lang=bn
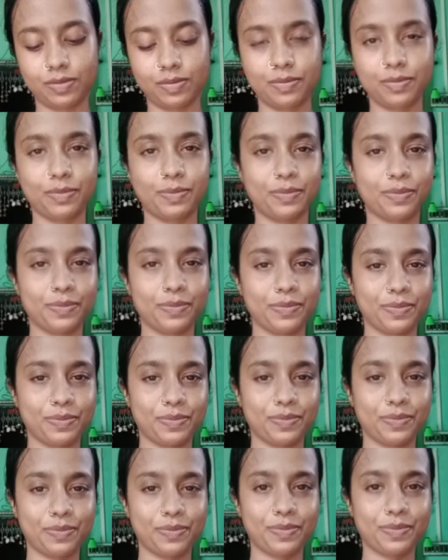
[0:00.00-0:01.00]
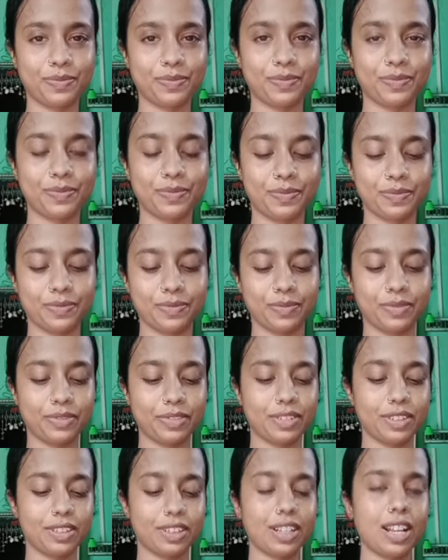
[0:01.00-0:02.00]
লাগছিল খেতে অসাধারণ
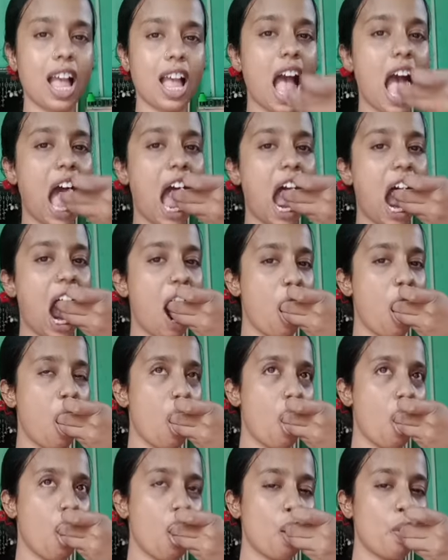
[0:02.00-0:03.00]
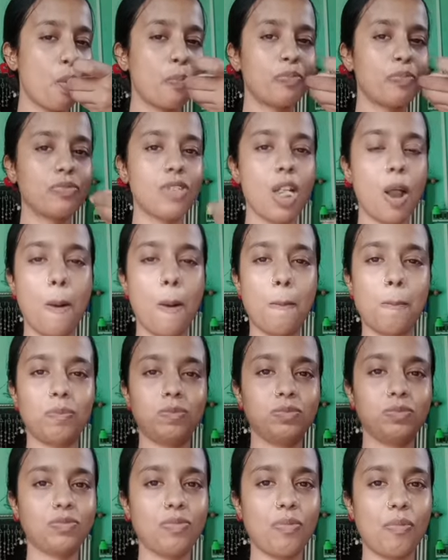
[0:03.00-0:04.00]
লাগছিল আজ আজকে আমি শুধু একা ট্রাই
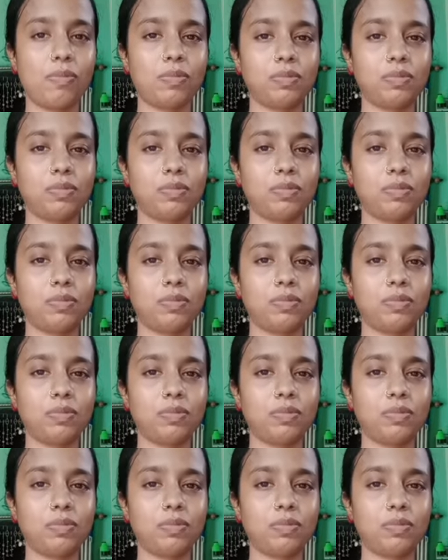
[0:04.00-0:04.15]
করিনি